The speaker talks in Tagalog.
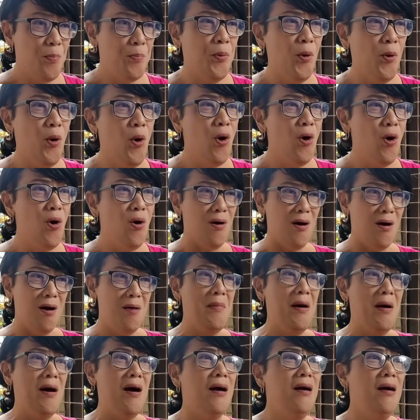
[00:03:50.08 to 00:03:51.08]
po,
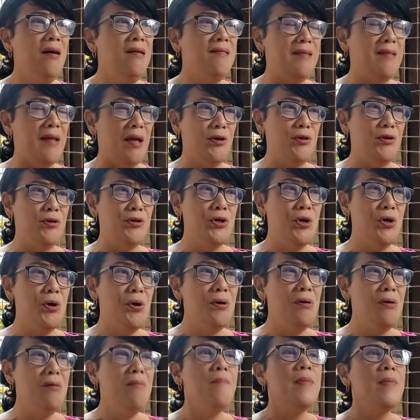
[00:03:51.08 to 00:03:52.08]
Amang
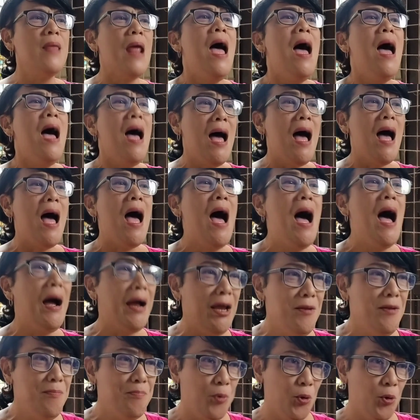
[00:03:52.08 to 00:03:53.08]
Arsenio.
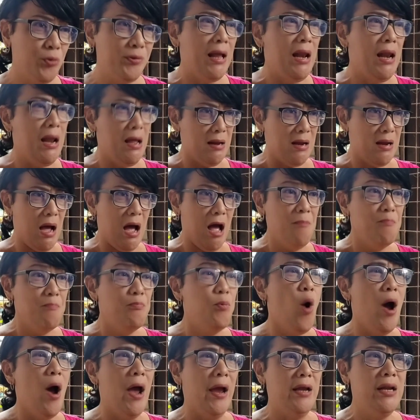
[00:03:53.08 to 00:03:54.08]
Akin po talaga ang
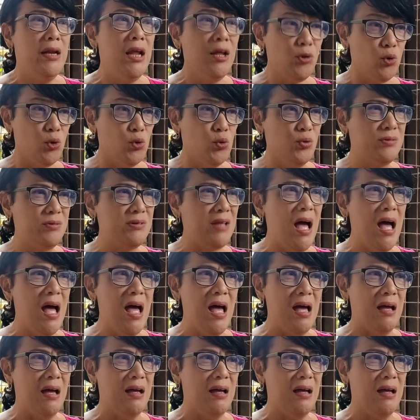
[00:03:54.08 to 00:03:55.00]
buhay na tuta.